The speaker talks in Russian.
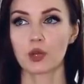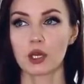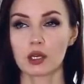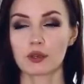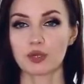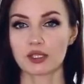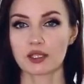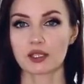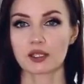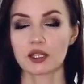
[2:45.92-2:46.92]
вместе
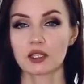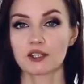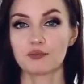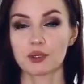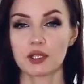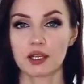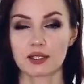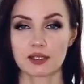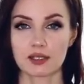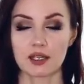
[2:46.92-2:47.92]
со скидкой в
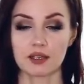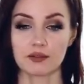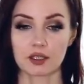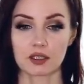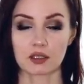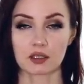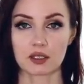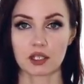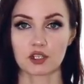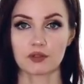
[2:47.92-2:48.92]
15 евро. Это
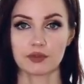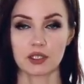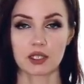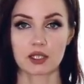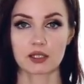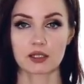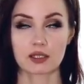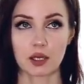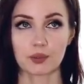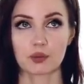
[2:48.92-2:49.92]
достаточно выгодная
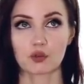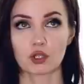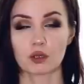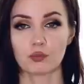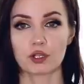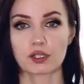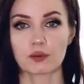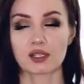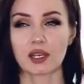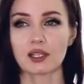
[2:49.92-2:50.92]
цена, потому что на польском
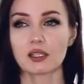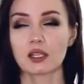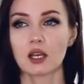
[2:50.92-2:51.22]
сайте,